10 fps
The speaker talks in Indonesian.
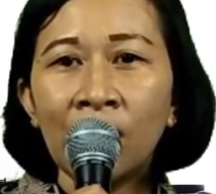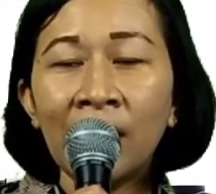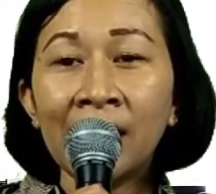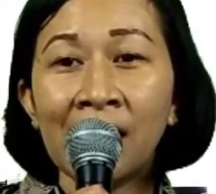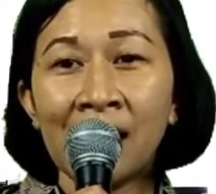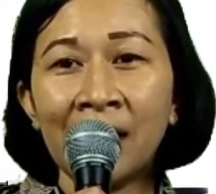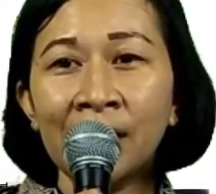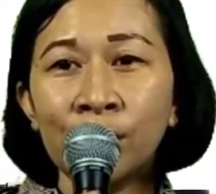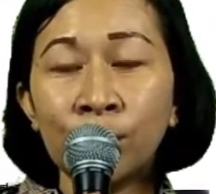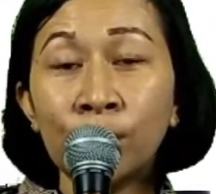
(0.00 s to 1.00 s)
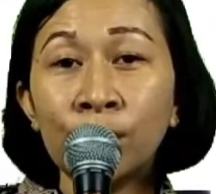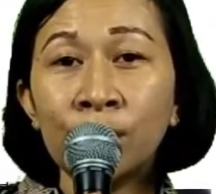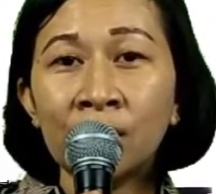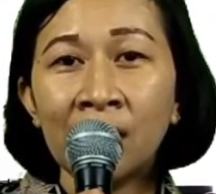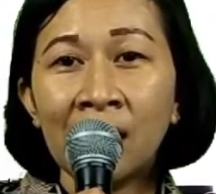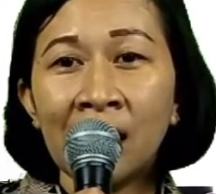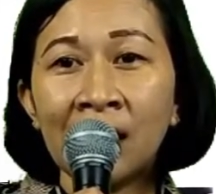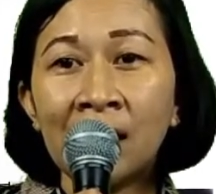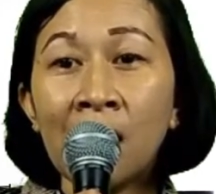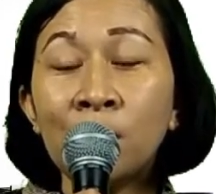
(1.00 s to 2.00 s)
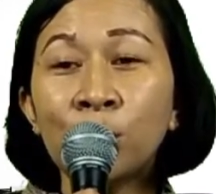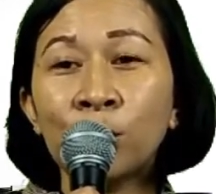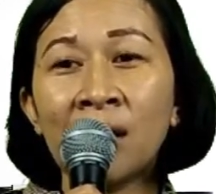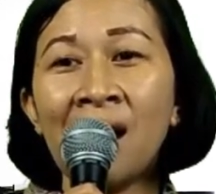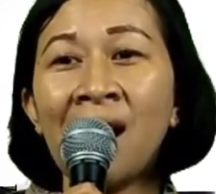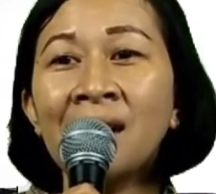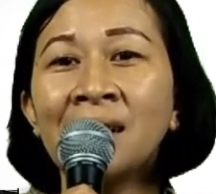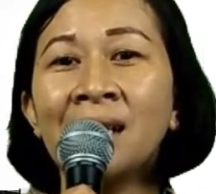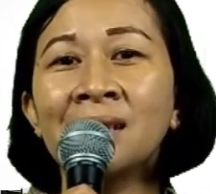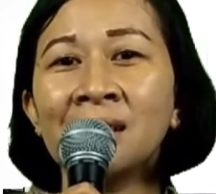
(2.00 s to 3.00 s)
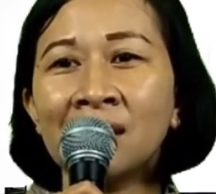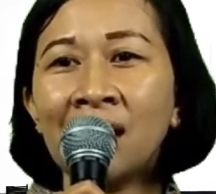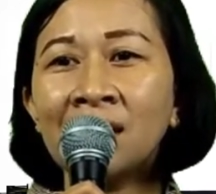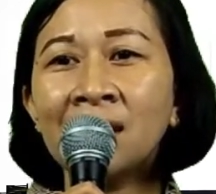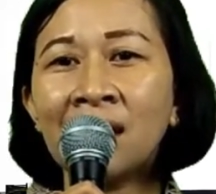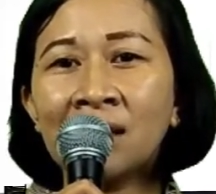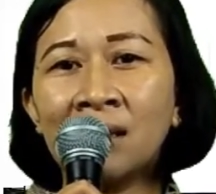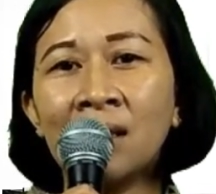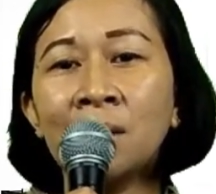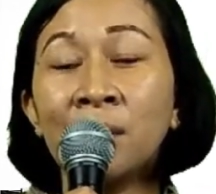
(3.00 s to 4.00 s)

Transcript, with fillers: Oleh karena itu, ia berusaha dengan tertatih-tatih